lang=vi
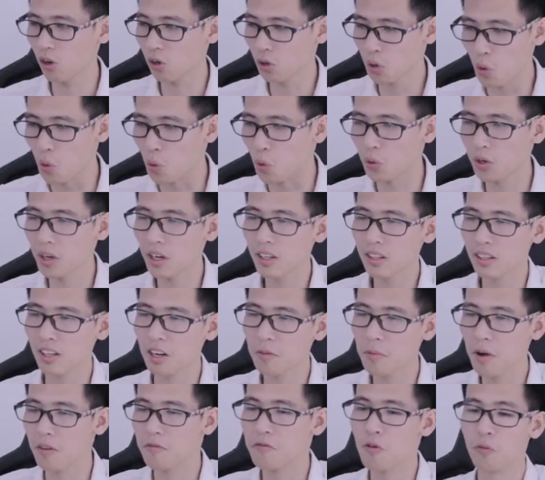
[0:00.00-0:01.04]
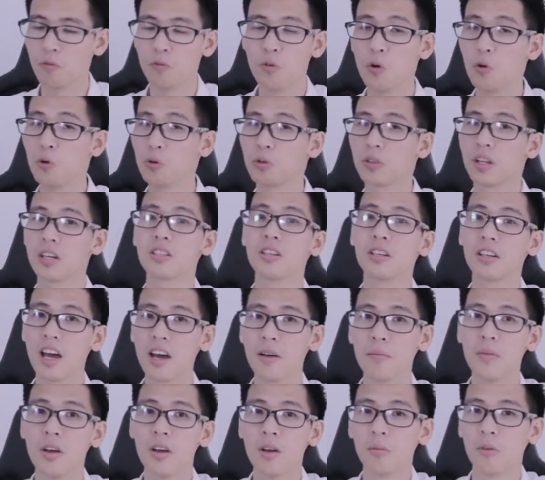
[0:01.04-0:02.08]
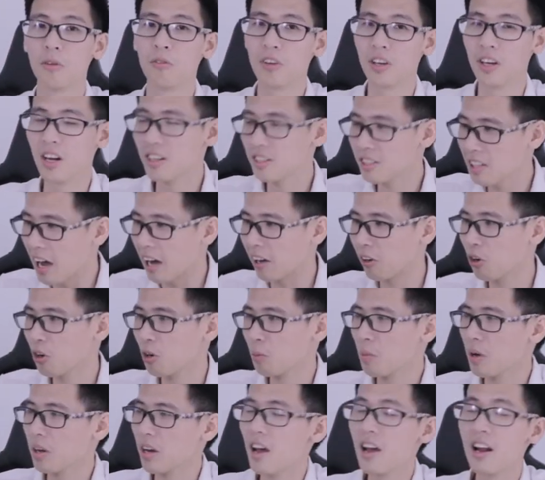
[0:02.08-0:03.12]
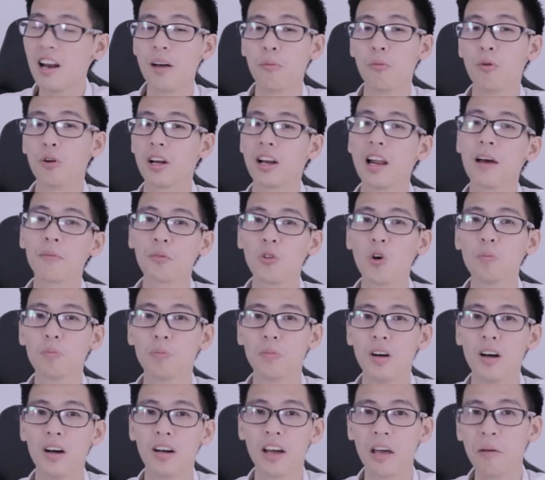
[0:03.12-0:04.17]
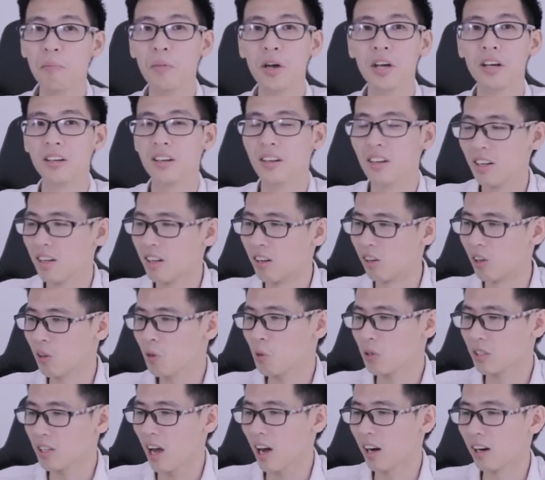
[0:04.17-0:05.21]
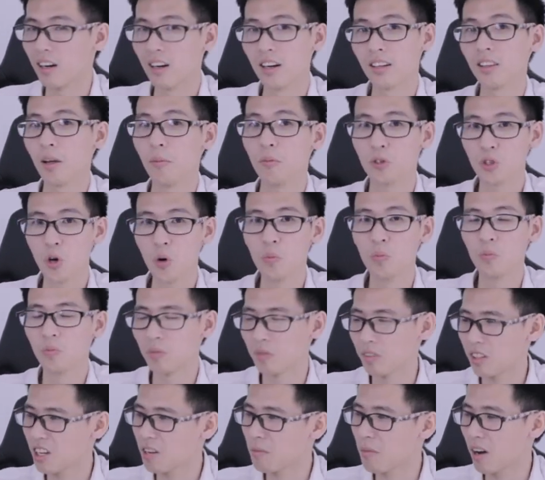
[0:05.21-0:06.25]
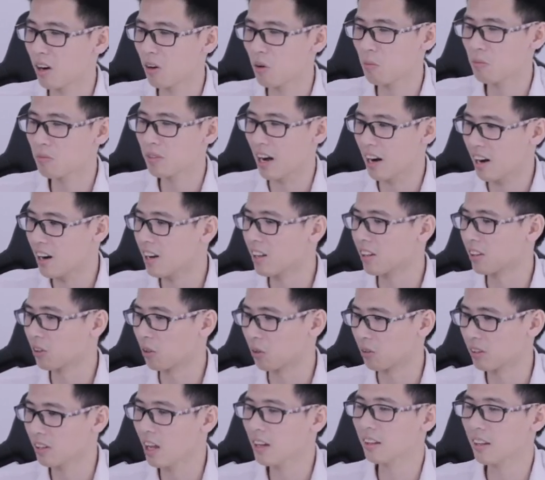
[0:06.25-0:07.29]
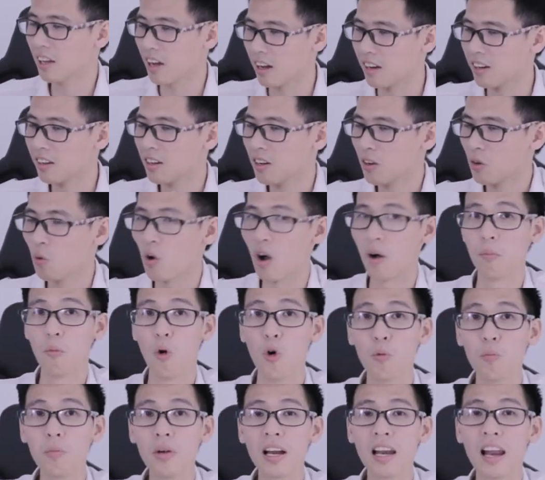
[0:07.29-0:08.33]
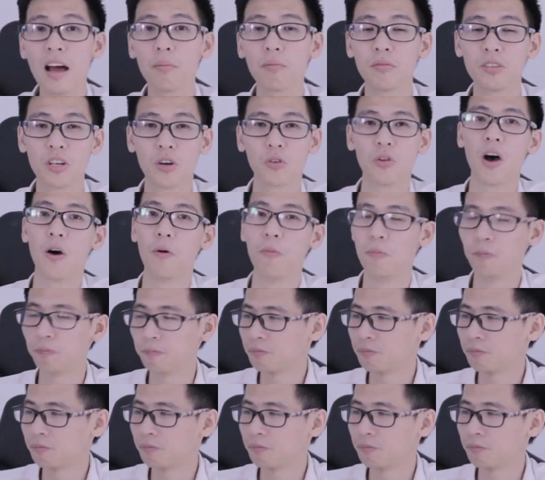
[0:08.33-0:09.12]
có đủ những cái thứ mà phục vụ chúng ta chơi game vì đơn giản thôi bởi đây là một cái laptop mà gaming nó thuộc dạng tầm trung nhưng mà cũng khá là đắt tiền khoảng 45 triệu đồng